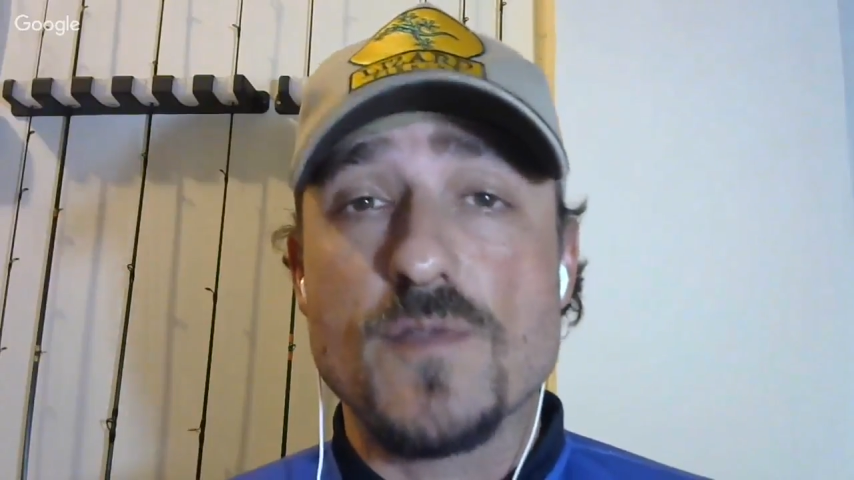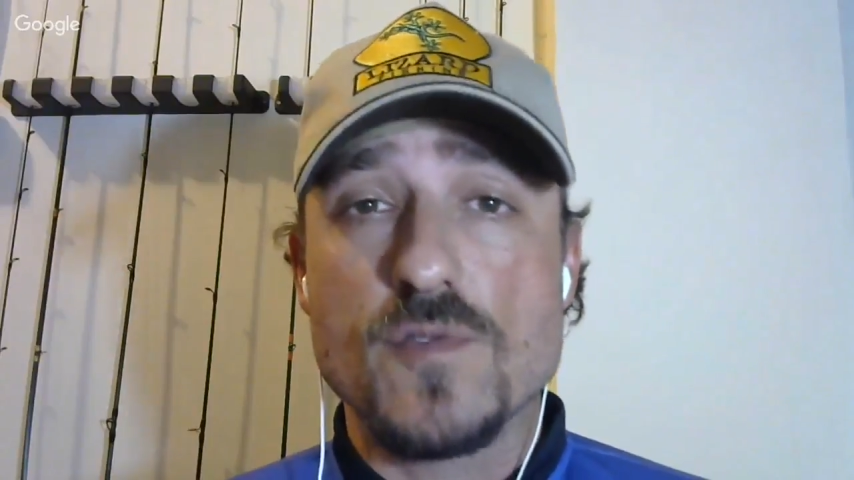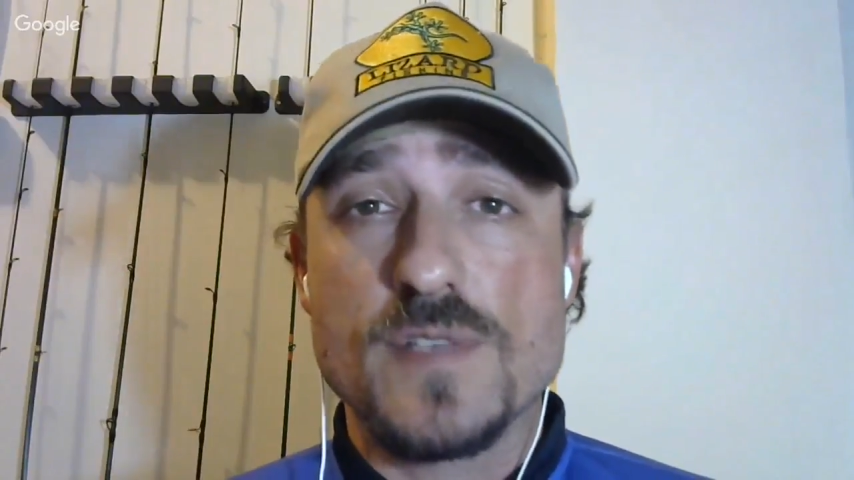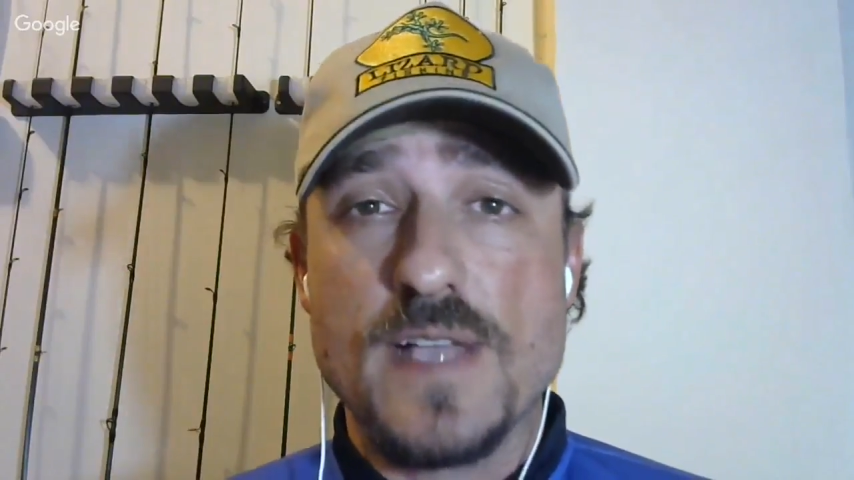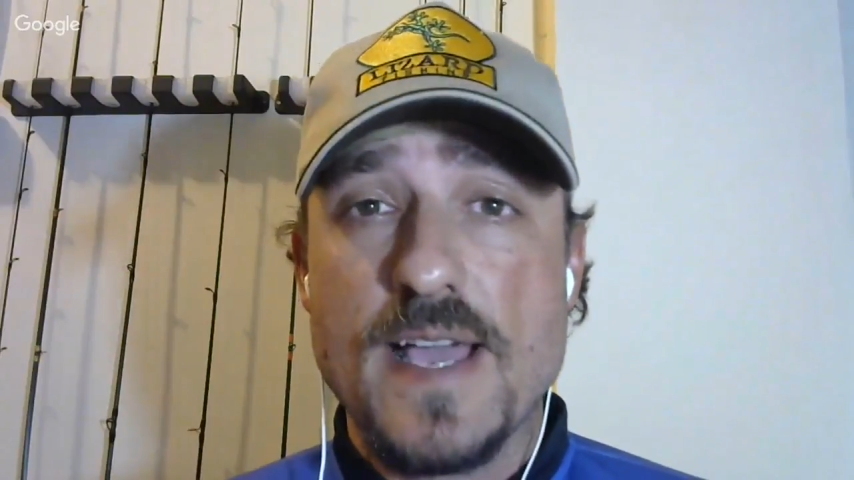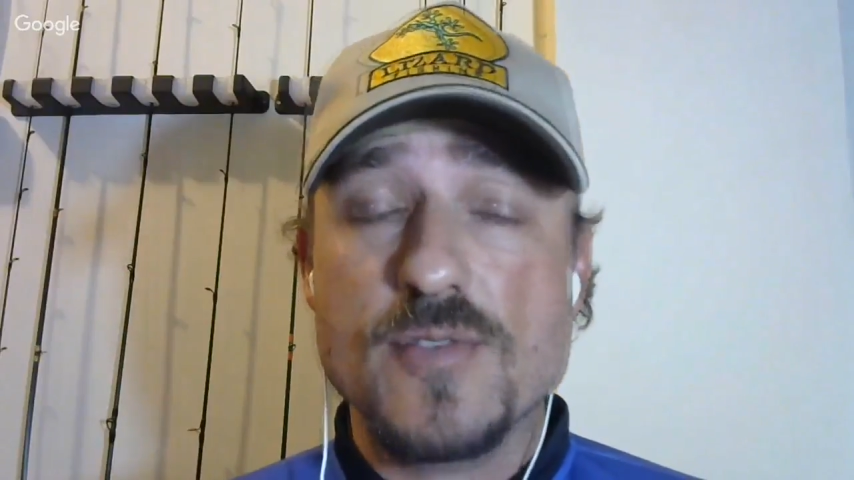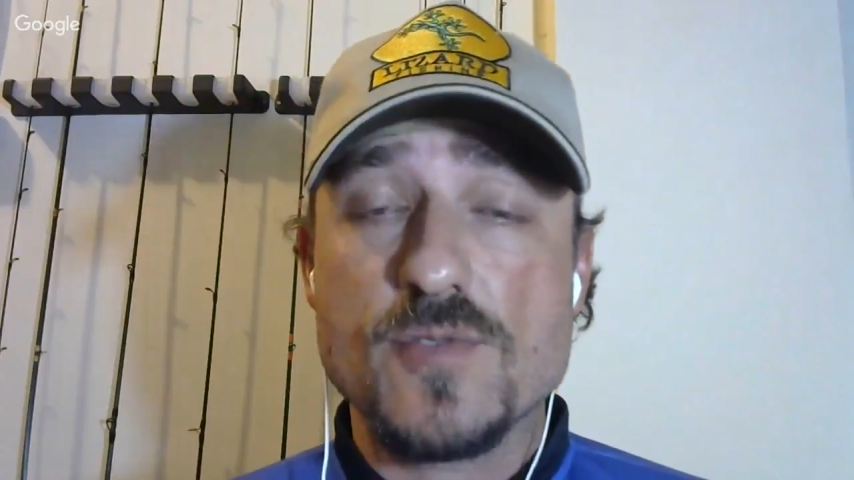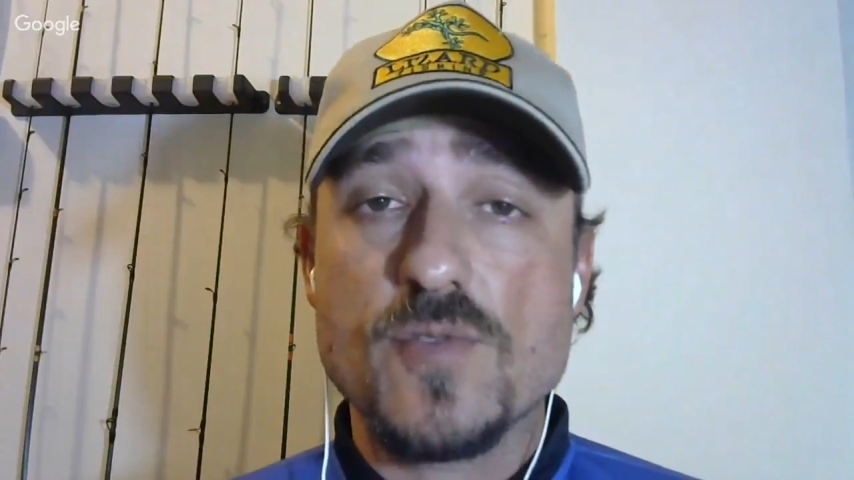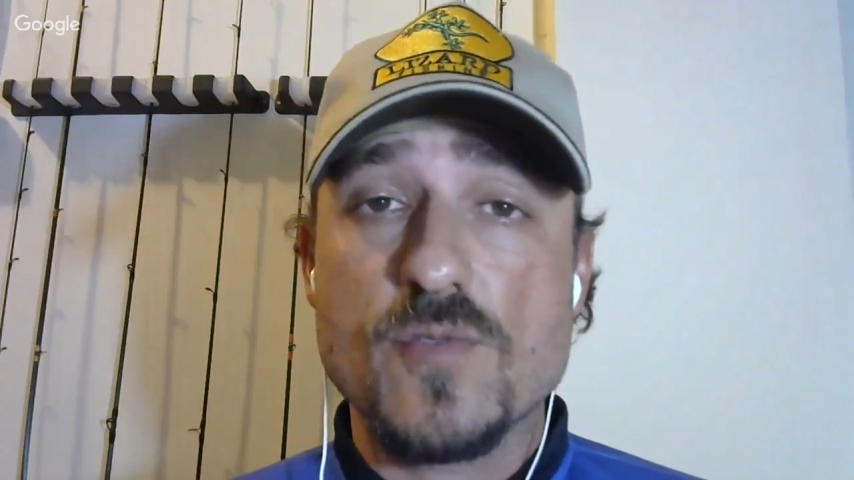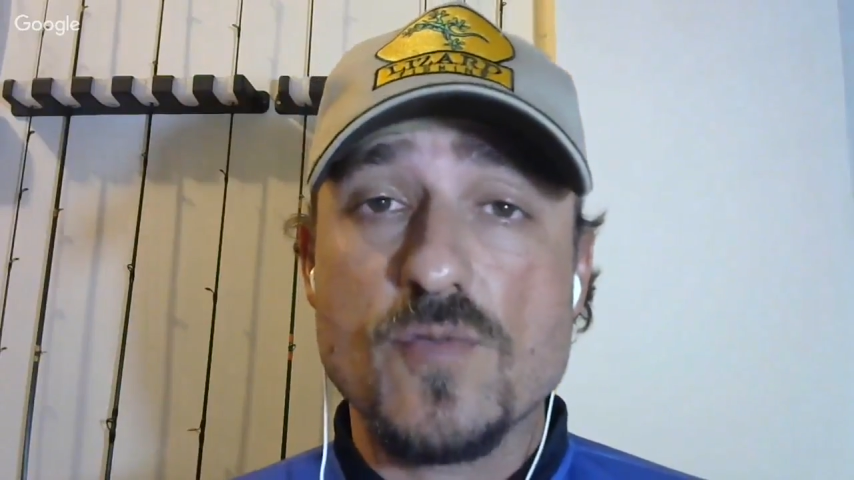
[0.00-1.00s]
vou usar elas
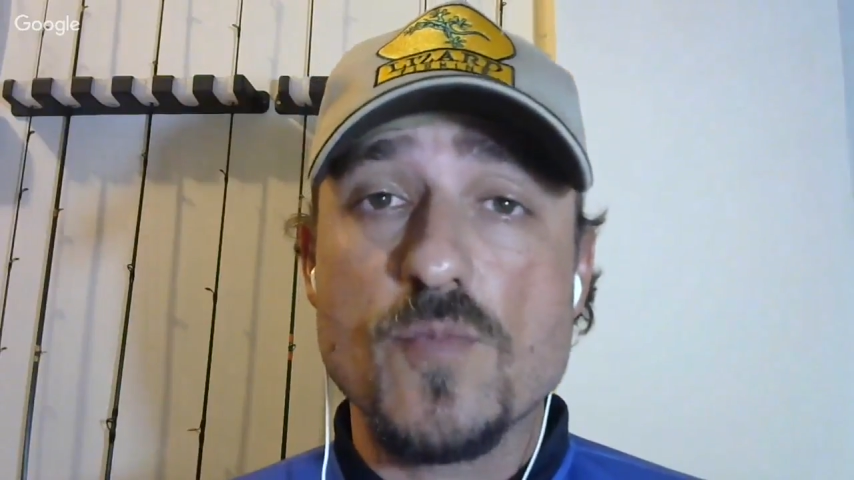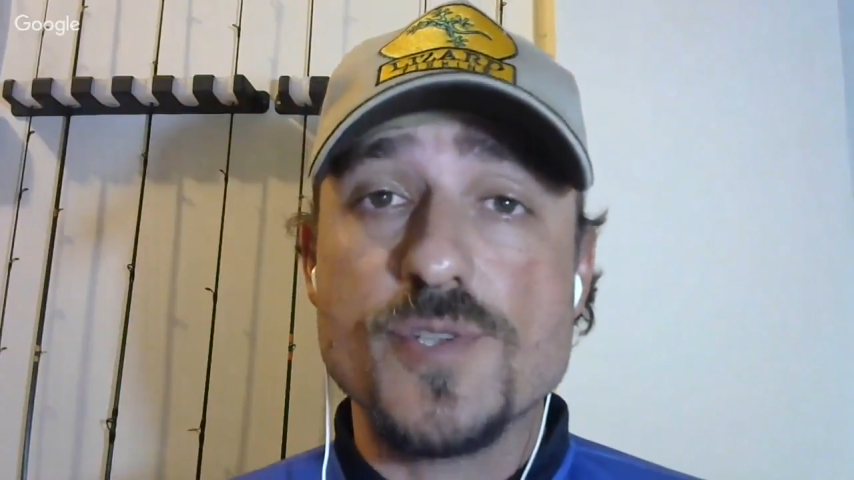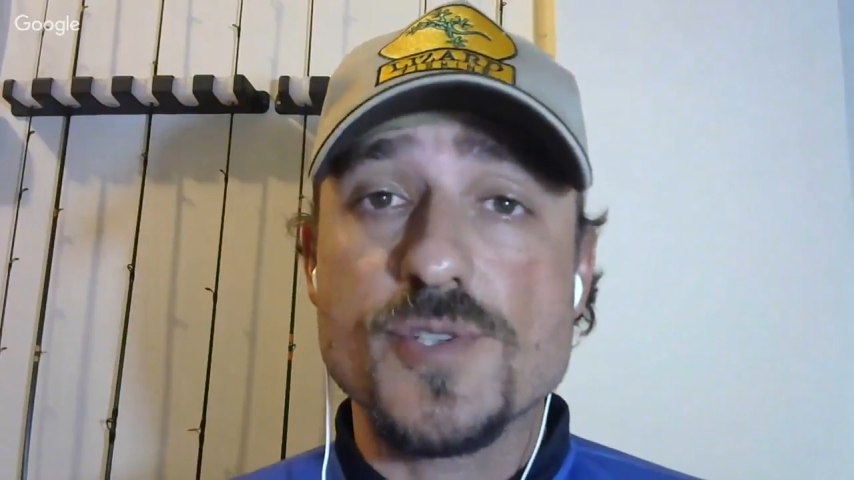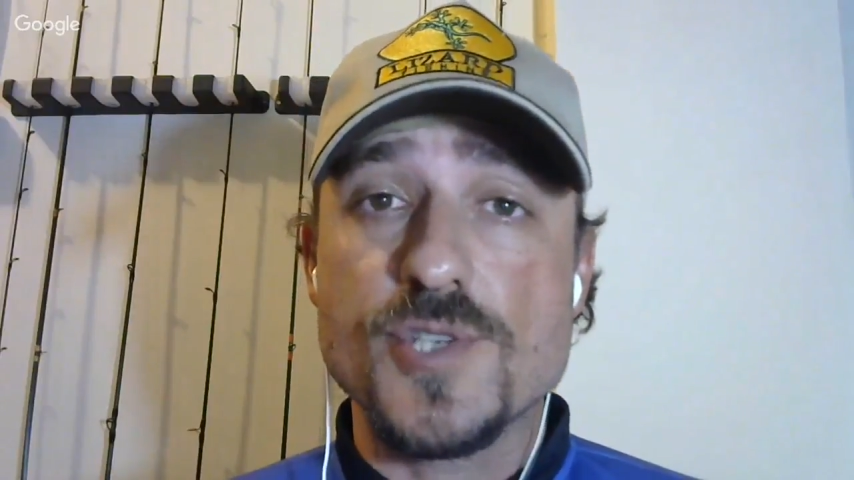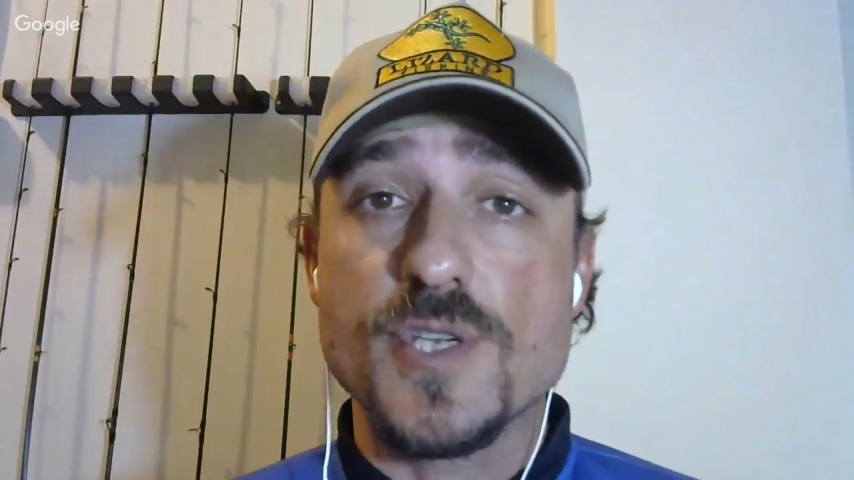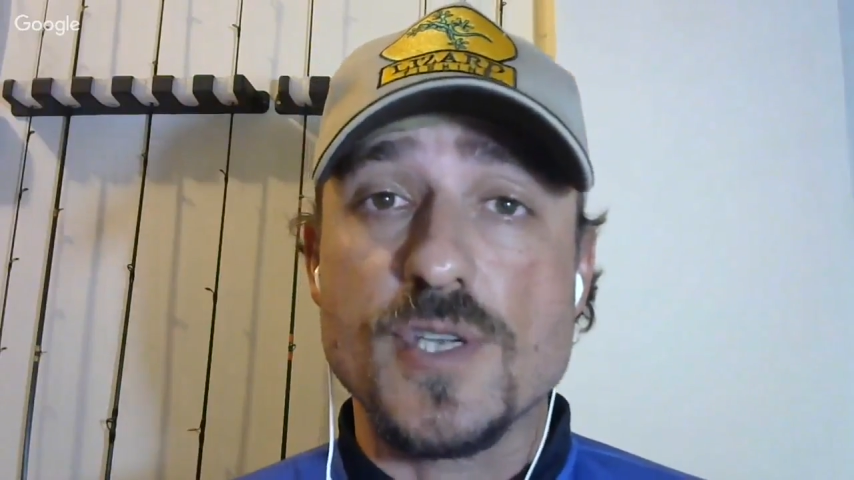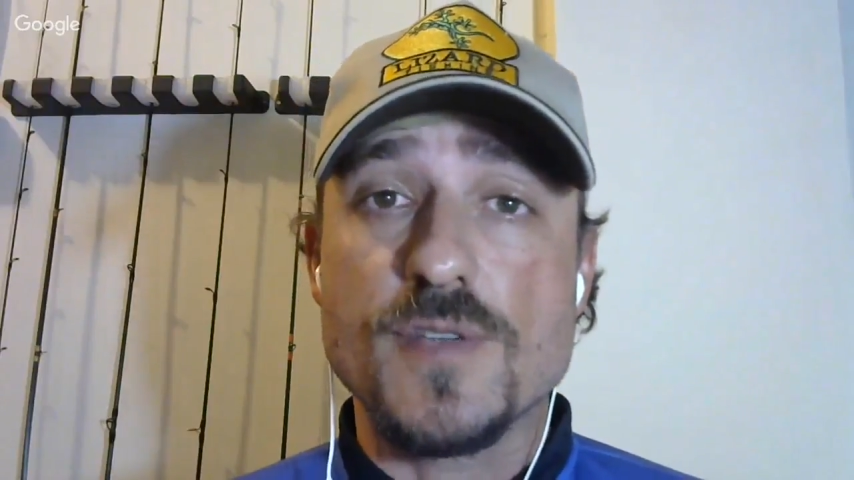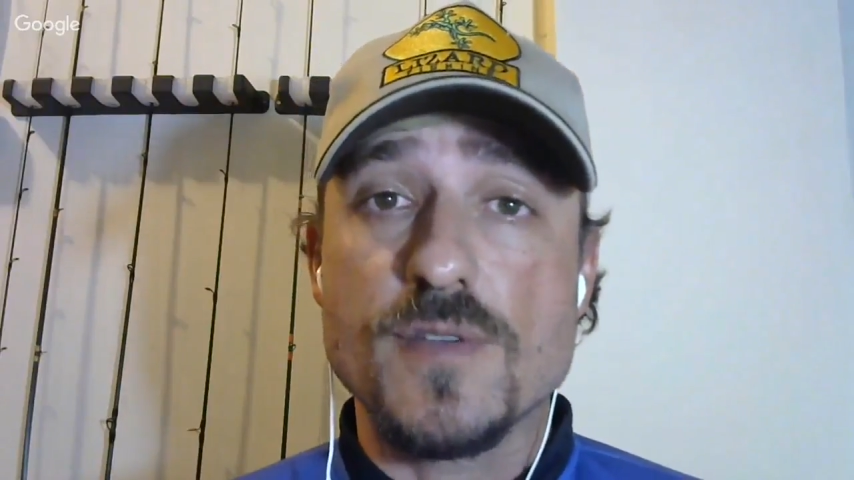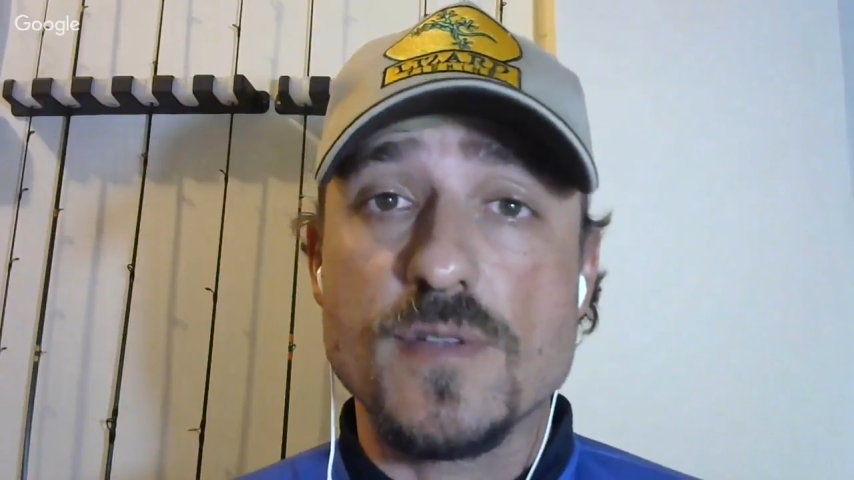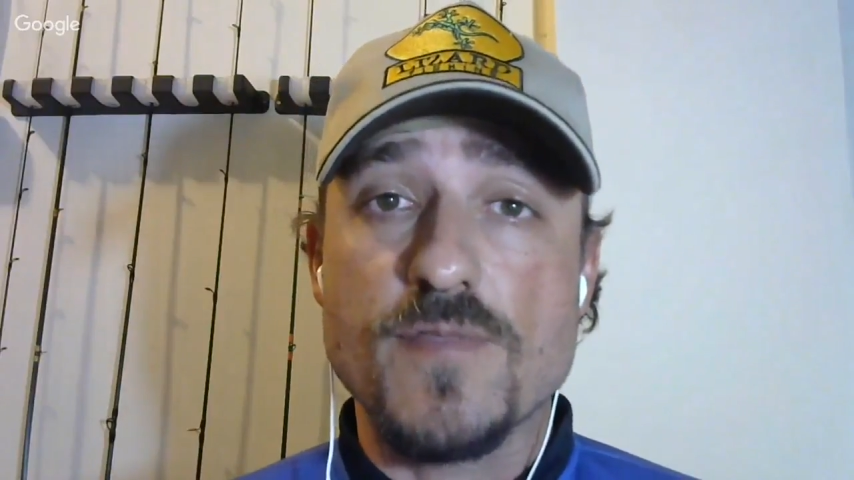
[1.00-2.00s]
como stick.